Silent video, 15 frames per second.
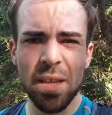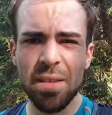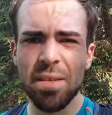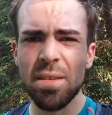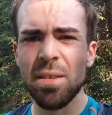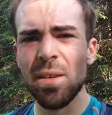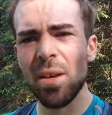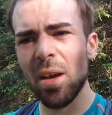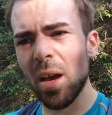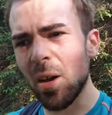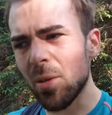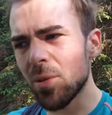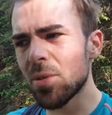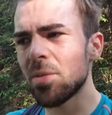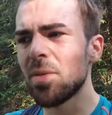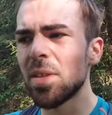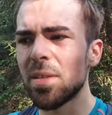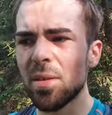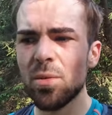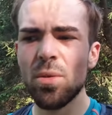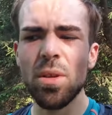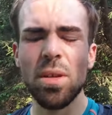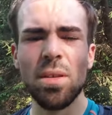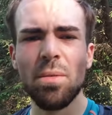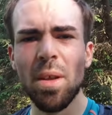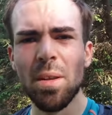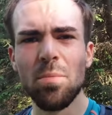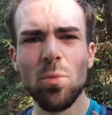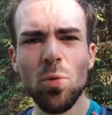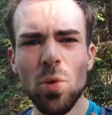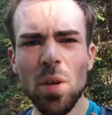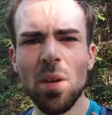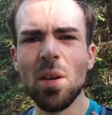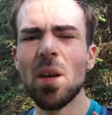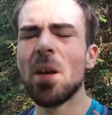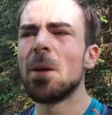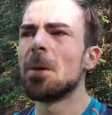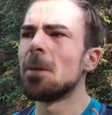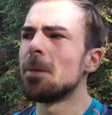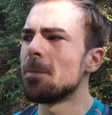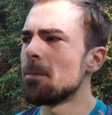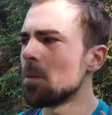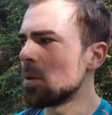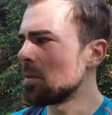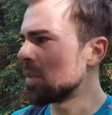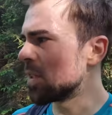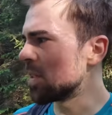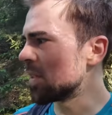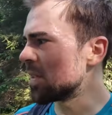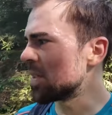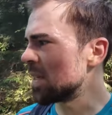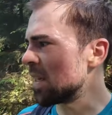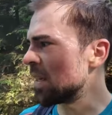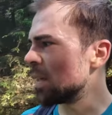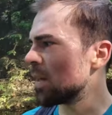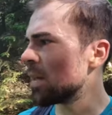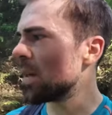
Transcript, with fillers: jetzt raus wird es natürlich, werde ich müde und da wird es jetzt zäh.